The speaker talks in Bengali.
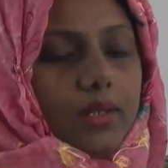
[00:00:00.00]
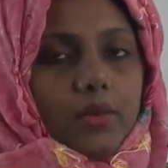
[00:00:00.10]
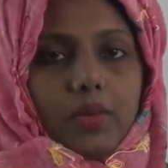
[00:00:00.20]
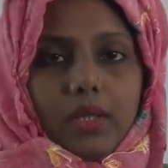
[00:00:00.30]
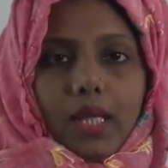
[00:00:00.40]

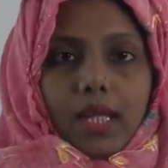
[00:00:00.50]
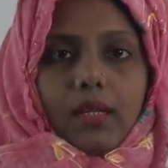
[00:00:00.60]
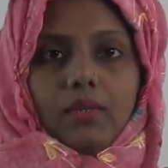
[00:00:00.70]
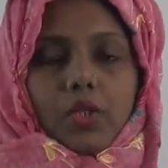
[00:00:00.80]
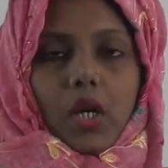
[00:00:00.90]
ইতোমধ্যেই
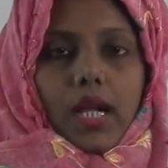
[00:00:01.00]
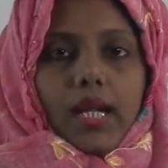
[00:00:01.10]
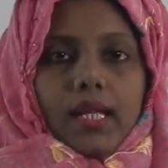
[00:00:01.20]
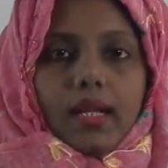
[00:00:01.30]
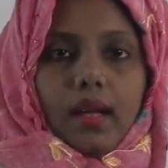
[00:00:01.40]

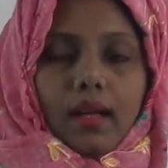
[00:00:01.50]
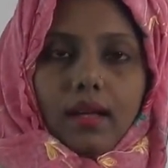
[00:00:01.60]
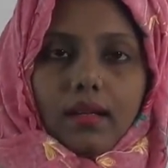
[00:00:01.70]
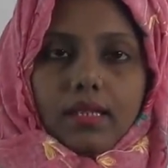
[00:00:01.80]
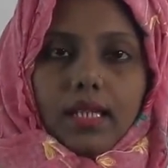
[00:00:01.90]
সরকারি
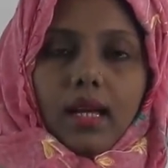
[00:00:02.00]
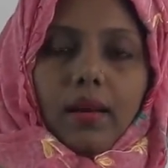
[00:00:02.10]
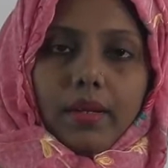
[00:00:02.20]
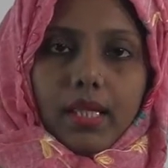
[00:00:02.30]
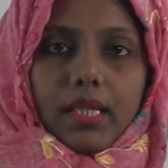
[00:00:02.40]
যে
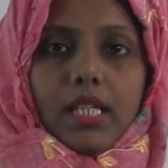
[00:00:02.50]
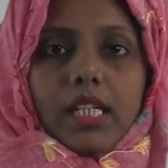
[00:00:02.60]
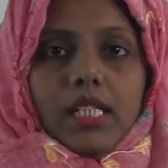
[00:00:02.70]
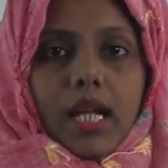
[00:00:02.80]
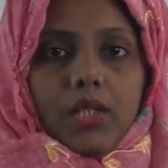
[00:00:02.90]
আমাদের
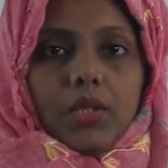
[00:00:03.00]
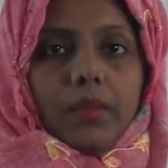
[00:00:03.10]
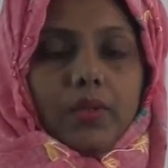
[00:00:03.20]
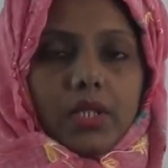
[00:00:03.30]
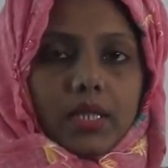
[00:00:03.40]
তিরিশ কার্য
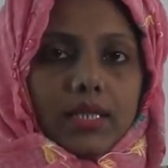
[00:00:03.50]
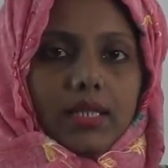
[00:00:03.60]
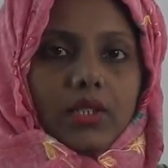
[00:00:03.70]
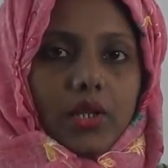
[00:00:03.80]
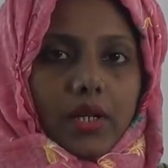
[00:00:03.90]
দিবসের
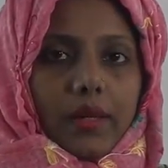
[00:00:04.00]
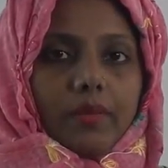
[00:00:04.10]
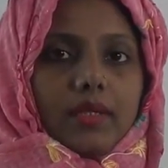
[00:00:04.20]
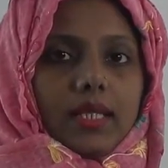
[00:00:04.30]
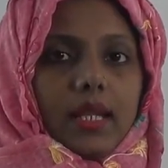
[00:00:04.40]
যে
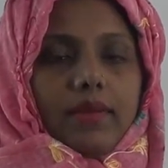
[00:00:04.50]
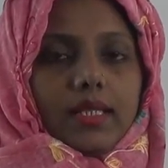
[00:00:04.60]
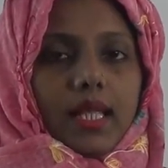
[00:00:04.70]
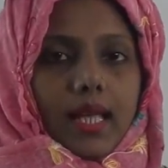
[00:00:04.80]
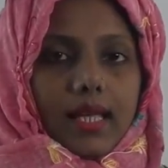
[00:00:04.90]
সংক্ষিপ্ত
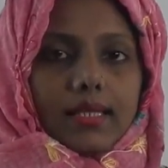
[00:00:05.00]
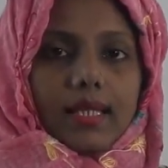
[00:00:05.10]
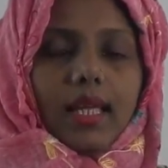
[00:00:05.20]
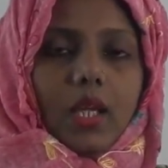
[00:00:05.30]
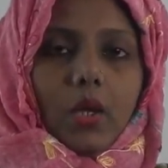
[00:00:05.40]
সিলেবাস দেয়া আছে